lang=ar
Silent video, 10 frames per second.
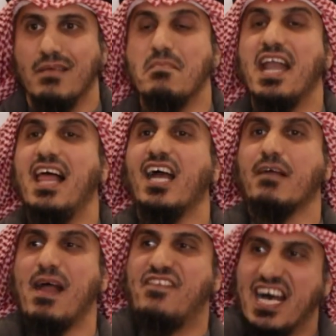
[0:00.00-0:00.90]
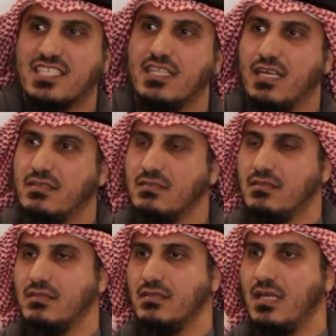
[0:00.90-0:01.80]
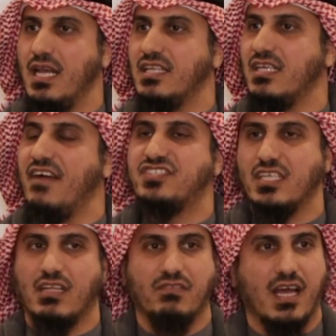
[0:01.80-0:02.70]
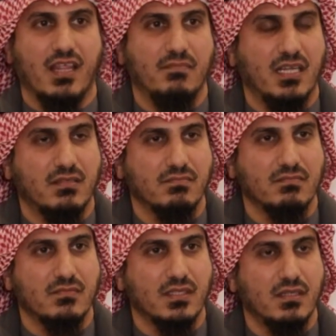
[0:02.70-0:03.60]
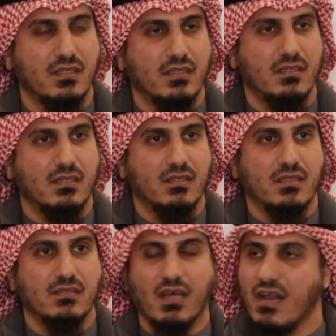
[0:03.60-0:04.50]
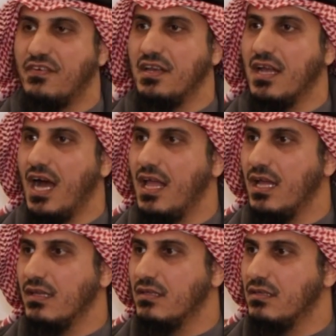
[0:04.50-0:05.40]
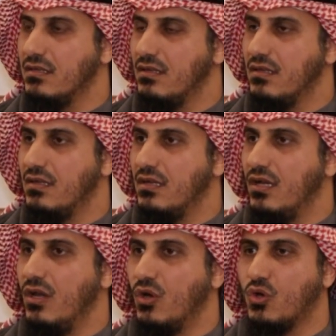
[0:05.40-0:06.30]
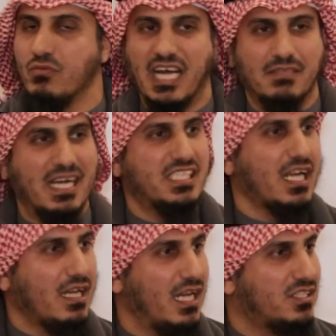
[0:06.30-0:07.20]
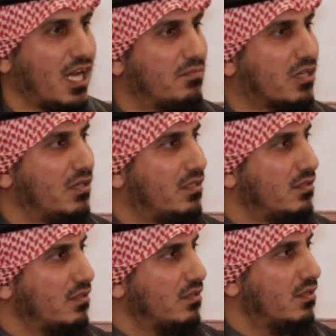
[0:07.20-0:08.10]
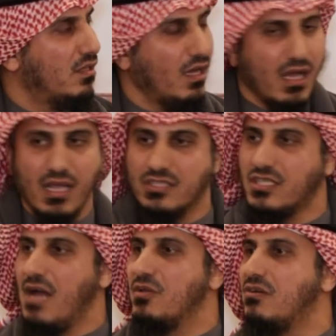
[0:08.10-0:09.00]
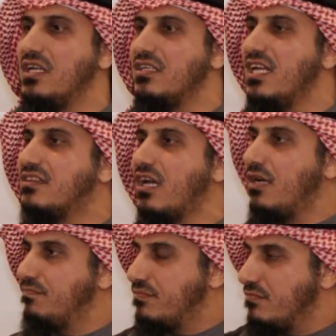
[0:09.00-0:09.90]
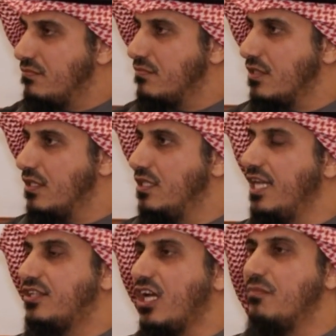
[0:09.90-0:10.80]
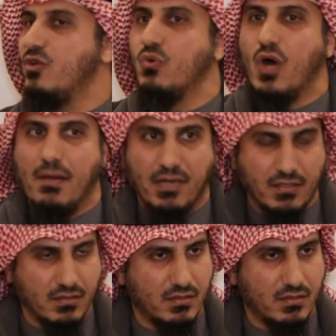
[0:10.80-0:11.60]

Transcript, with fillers: من الحقبة الفاسدة التي أفسدت في هذا البلد ترى في النهاية الحكومات ما يشكلها الشعب الكويتي الشعب الكويتي ينتخب ينتخب نوابا